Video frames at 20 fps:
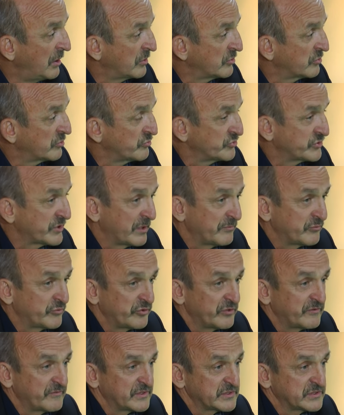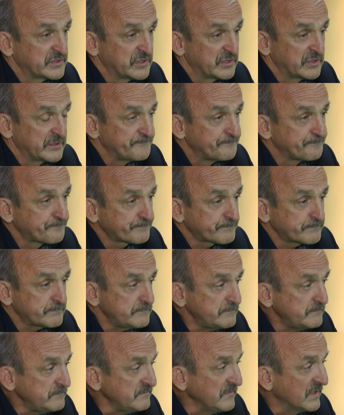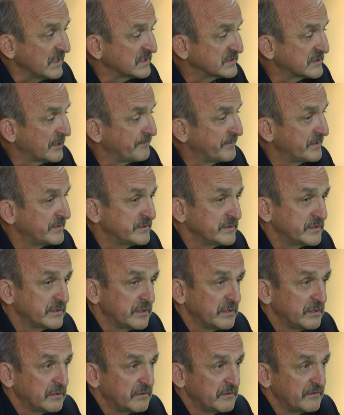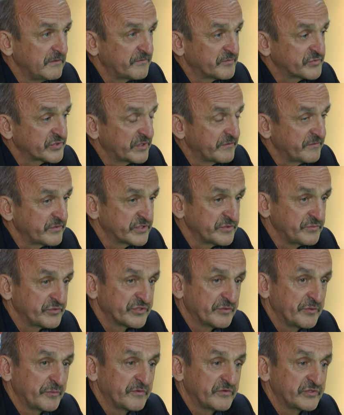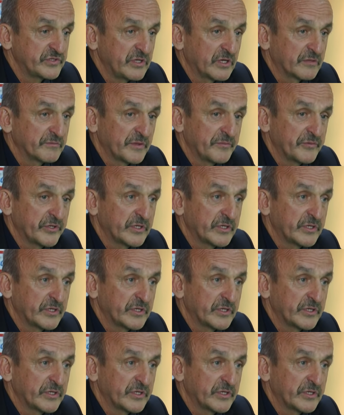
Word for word: Tu musiałem tonować te zapędy y, w przerwie, żebyśmy sobie powiedzieli, jak mamy